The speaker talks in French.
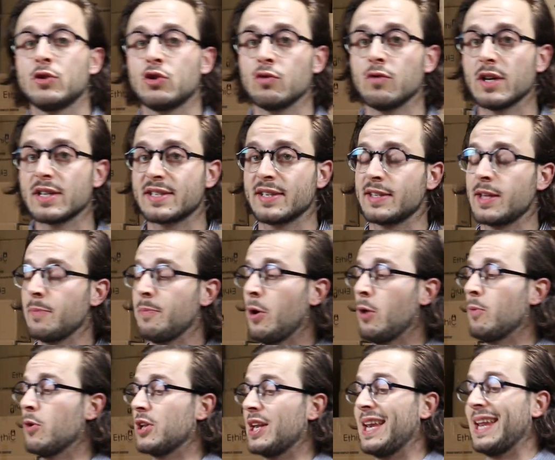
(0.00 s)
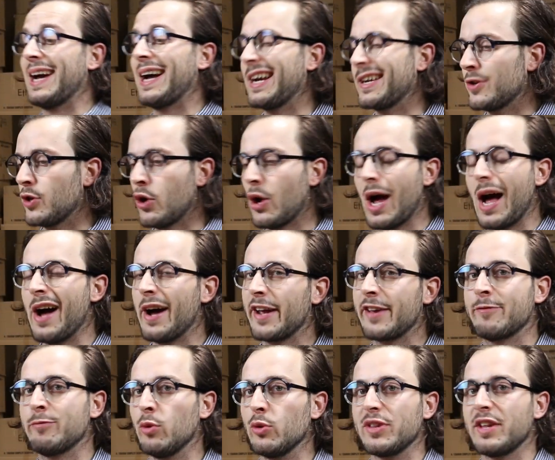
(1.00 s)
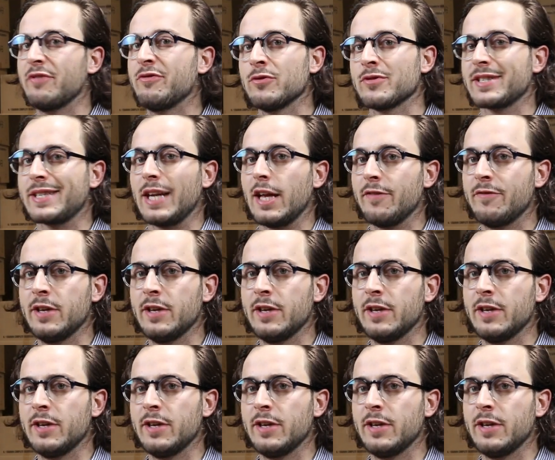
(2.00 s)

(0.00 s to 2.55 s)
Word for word: tu vois, c'était pas en mode les riders arrivent pour défoncer la